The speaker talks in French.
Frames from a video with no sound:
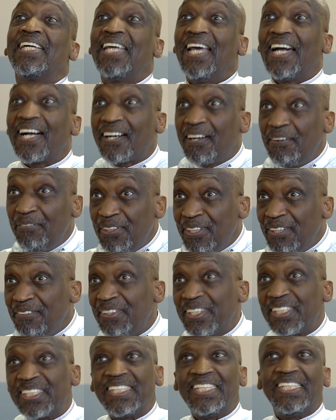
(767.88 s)
qui a comme des
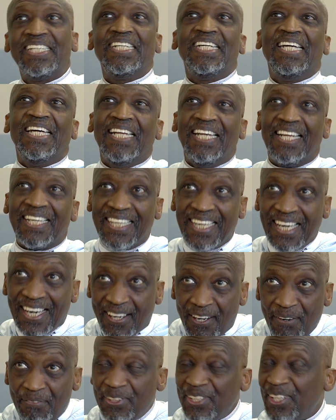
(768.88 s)
versets, qui a
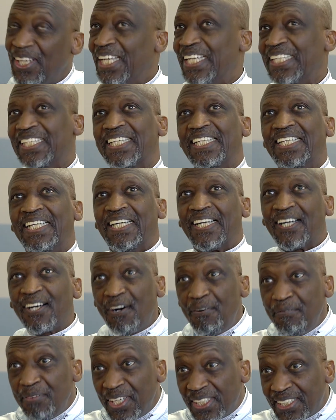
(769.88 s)
comme des lettres,
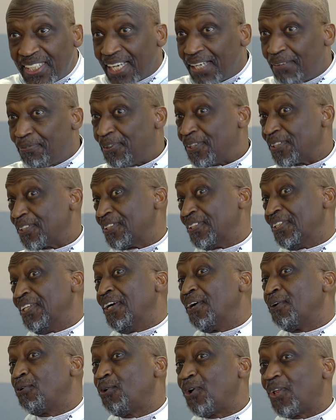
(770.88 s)
combien ça rapporte
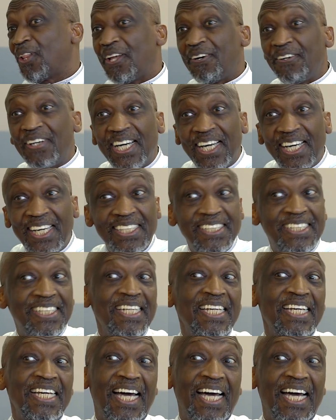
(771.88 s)
ahad,